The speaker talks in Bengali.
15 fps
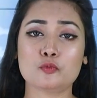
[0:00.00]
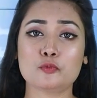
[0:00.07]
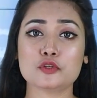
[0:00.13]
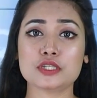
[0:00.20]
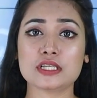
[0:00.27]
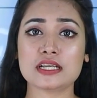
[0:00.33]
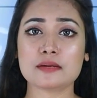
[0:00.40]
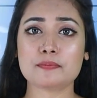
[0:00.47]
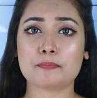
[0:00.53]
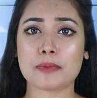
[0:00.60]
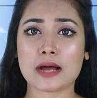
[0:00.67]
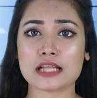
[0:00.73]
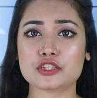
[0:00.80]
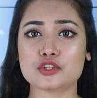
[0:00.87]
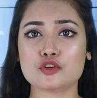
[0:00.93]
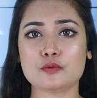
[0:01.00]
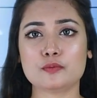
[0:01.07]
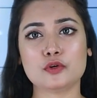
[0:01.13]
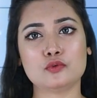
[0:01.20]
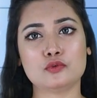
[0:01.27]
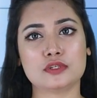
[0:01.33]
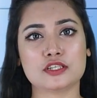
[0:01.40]
উপজেলার পাঁচ
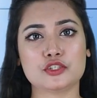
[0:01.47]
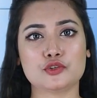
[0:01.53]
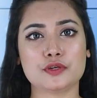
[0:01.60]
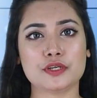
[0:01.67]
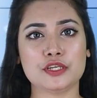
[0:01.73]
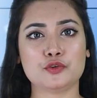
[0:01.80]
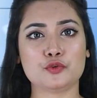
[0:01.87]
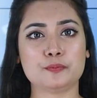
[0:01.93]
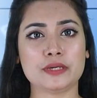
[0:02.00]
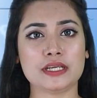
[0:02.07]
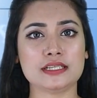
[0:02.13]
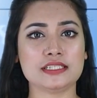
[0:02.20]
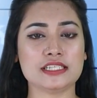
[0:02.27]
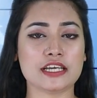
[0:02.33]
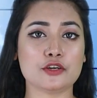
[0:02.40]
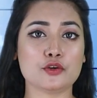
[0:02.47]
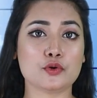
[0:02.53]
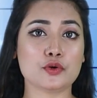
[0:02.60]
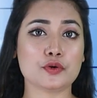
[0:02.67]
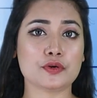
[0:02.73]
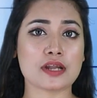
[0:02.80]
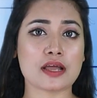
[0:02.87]
নম্বর উল্টাছড়ি ইউপির
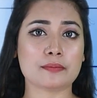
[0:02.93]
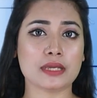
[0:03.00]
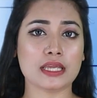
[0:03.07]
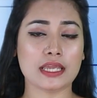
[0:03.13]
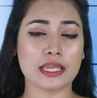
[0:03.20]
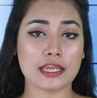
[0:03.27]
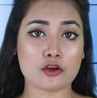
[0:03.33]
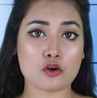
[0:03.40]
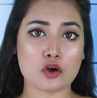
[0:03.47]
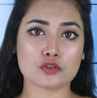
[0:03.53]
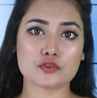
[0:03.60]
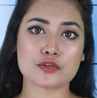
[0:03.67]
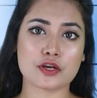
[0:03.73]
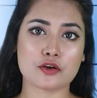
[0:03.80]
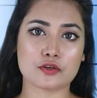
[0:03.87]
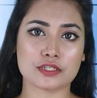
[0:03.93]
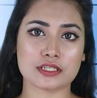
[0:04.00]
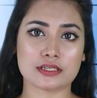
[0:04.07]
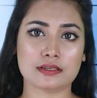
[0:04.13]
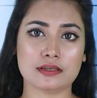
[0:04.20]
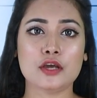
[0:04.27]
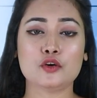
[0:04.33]
জিয়ানগর গ্রামে এ ঘটনা
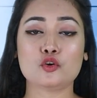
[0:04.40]
ঘটে